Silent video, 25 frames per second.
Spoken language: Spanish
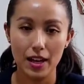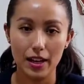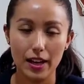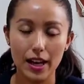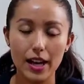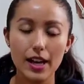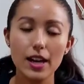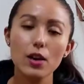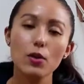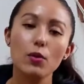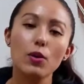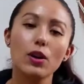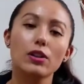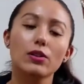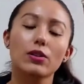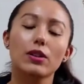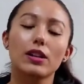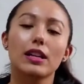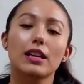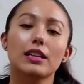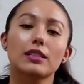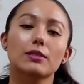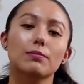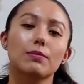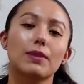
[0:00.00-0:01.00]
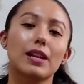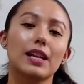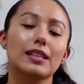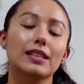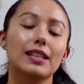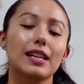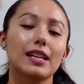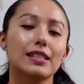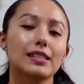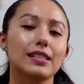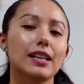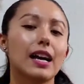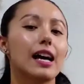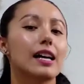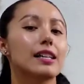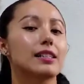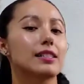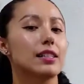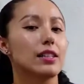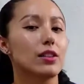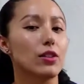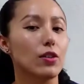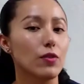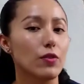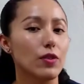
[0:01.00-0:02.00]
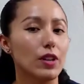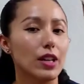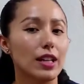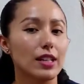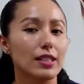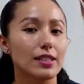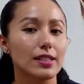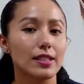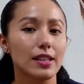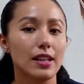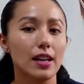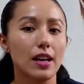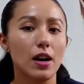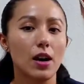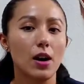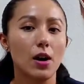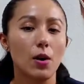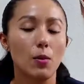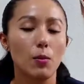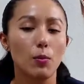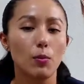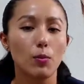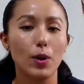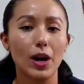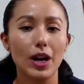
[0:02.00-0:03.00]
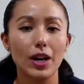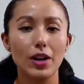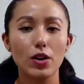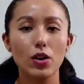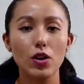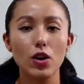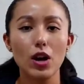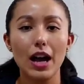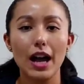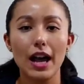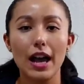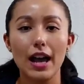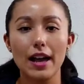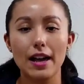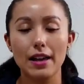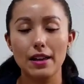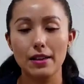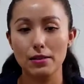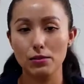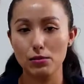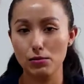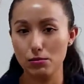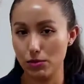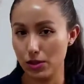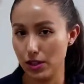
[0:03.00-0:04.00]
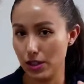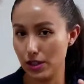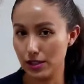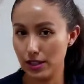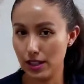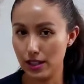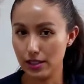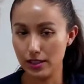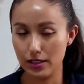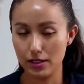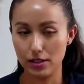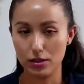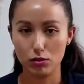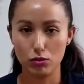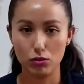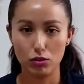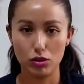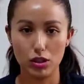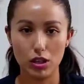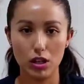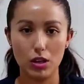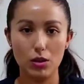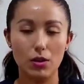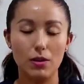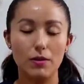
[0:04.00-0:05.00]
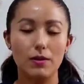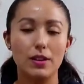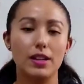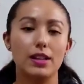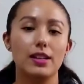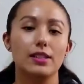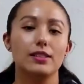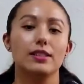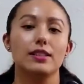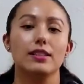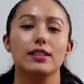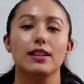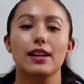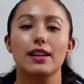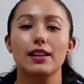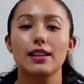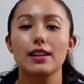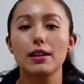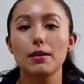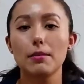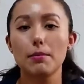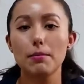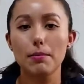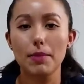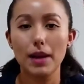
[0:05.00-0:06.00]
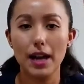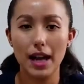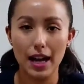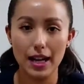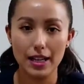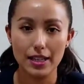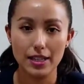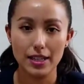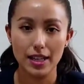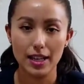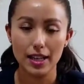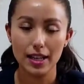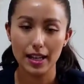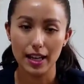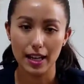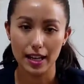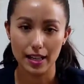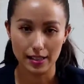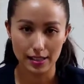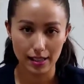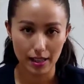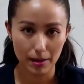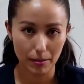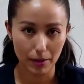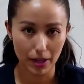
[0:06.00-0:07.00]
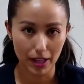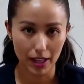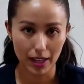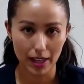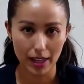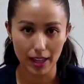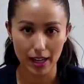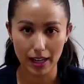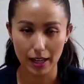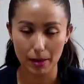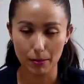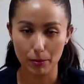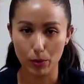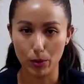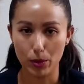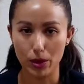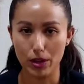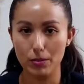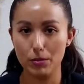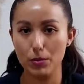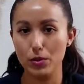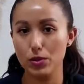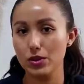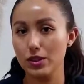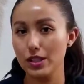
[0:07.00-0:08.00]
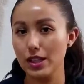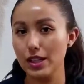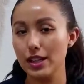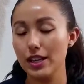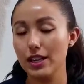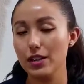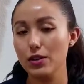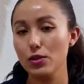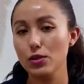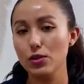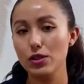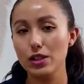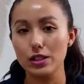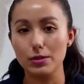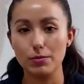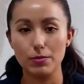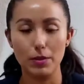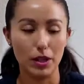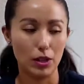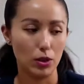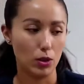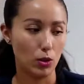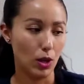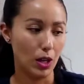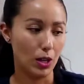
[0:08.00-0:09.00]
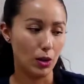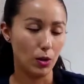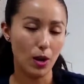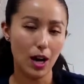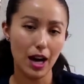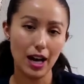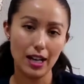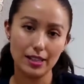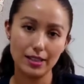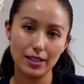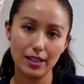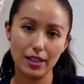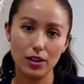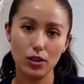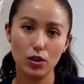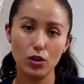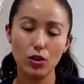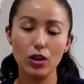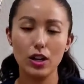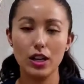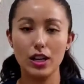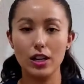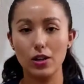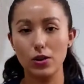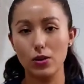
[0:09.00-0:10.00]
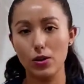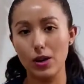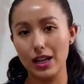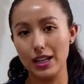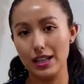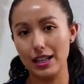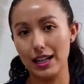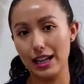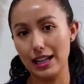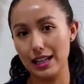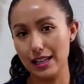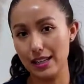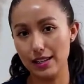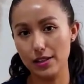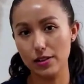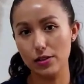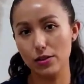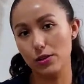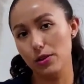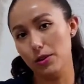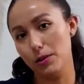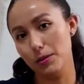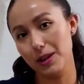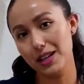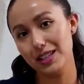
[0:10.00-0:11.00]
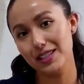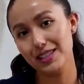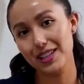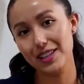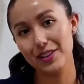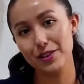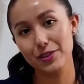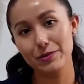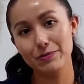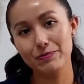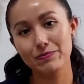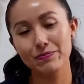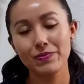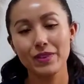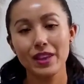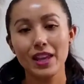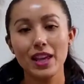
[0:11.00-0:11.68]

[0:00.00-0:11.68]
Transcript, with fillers: ¿Qué hay en cuanto a las plantas acidófilas? Bueno, Quizás has escuchado hablar acerca del pH, que es la medida que podemos tener con respecto a lo ácido y lo alcalino o básico.